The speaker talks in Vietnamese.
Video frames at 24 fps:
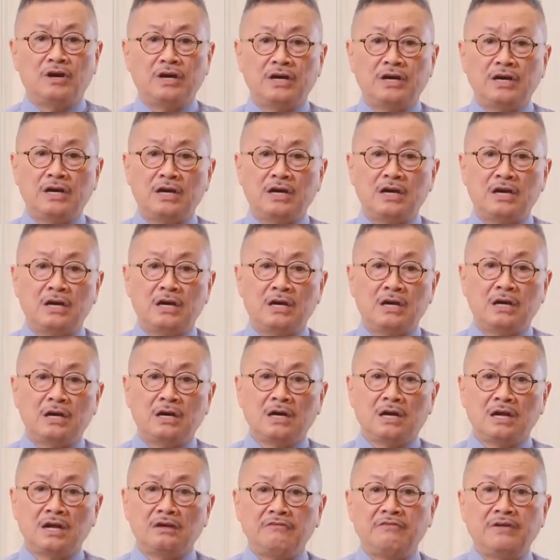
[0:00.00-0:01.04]
với à,
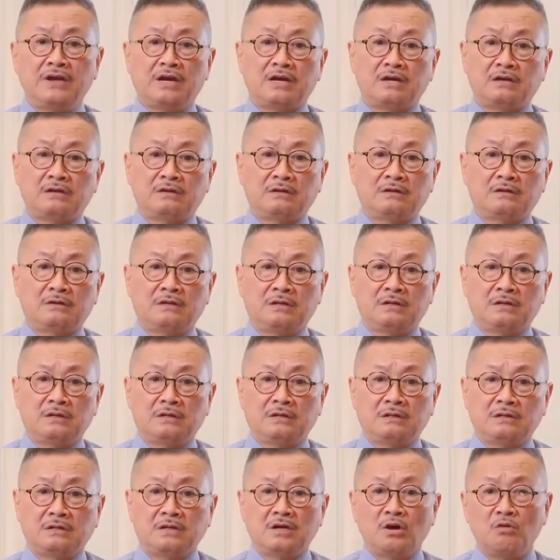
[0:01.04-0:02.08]
cái việc
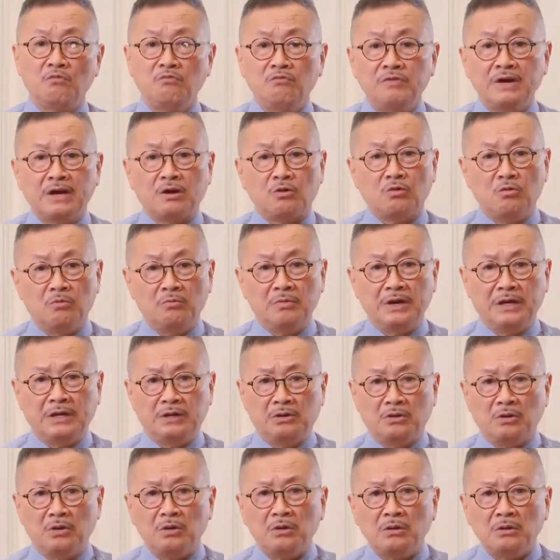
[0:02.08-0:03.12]
à, công việc của
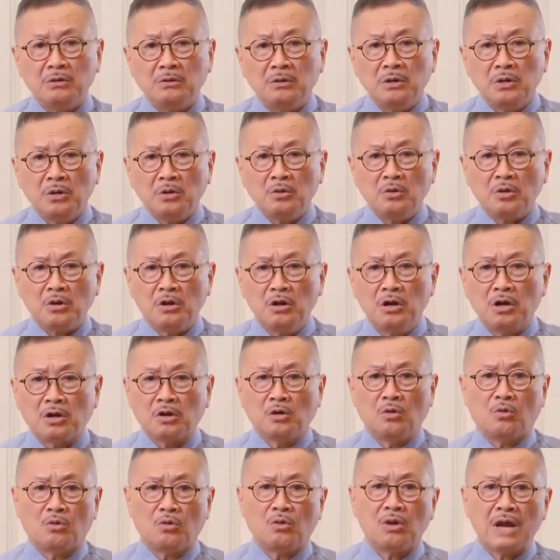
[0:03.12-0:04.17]
mình nó nó
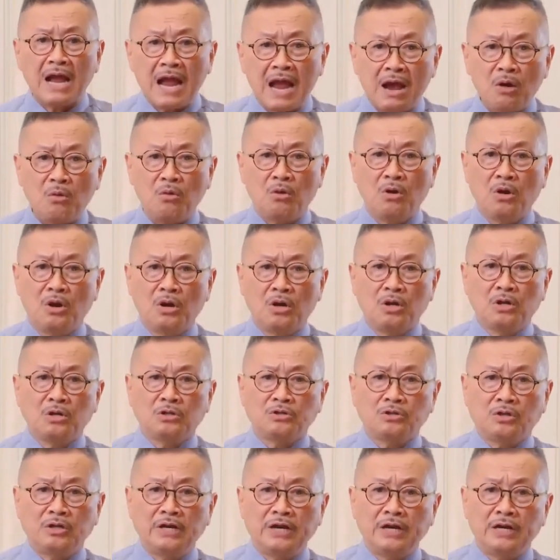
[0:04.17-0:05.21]
cường độ nó cao
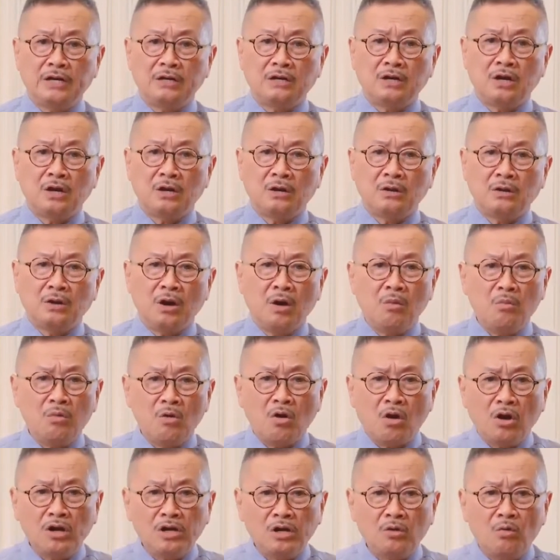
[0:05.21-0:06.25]
cho nên
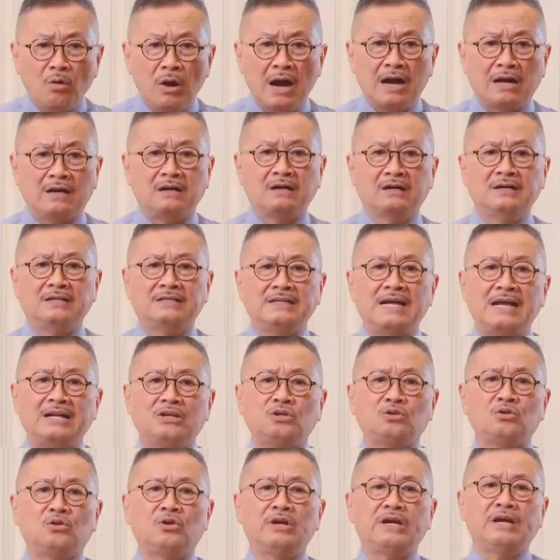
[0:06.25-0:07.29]
không có những khoảng thời gian
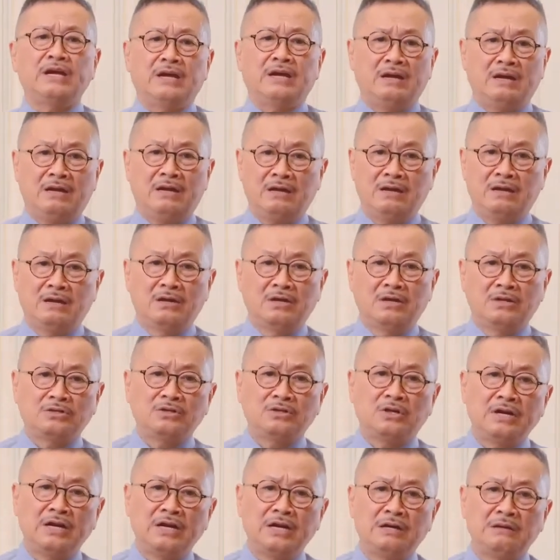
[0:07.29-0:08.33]
cho tôi nghỉ
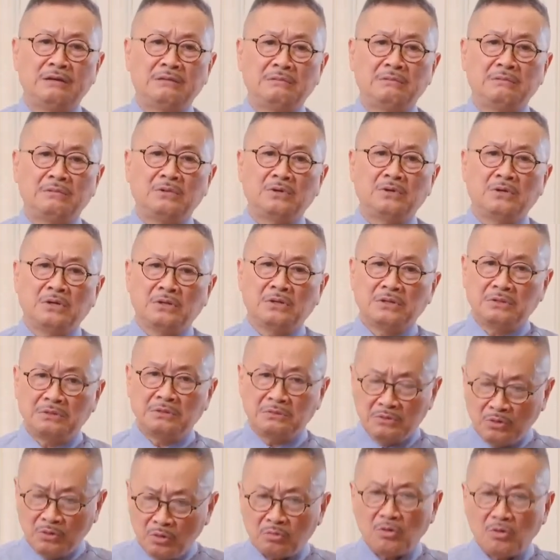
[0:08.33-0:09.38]
cho nên
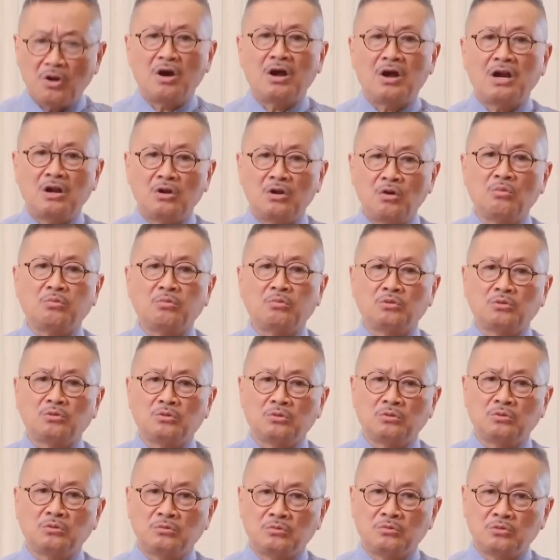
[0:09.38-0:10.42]
lúc đó là lúc
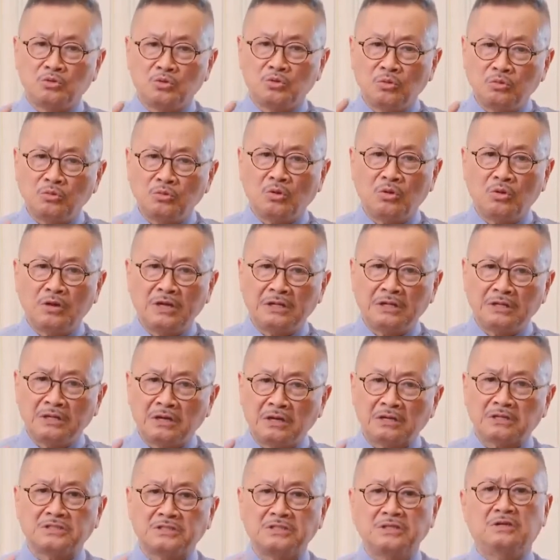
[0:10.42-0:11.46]
chúng tôi
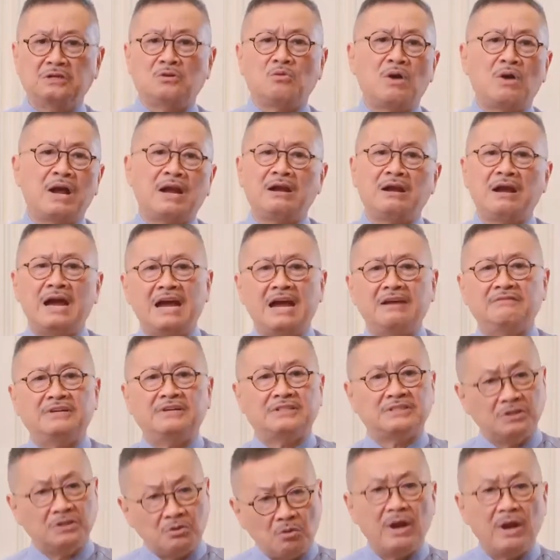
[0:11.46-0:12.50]
thực sự quan ngại
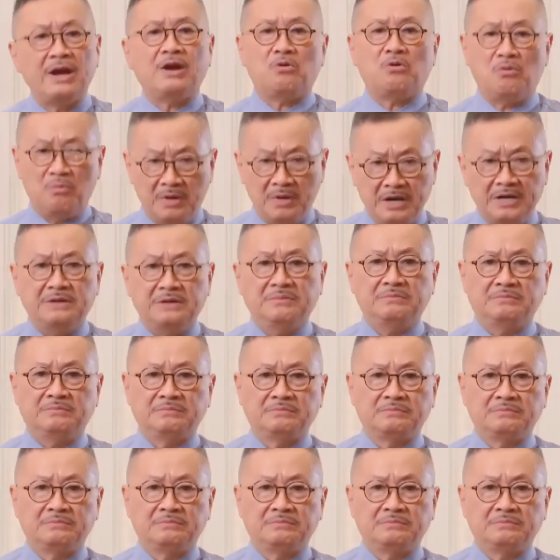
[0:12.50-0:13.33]
về sức khỏe của mình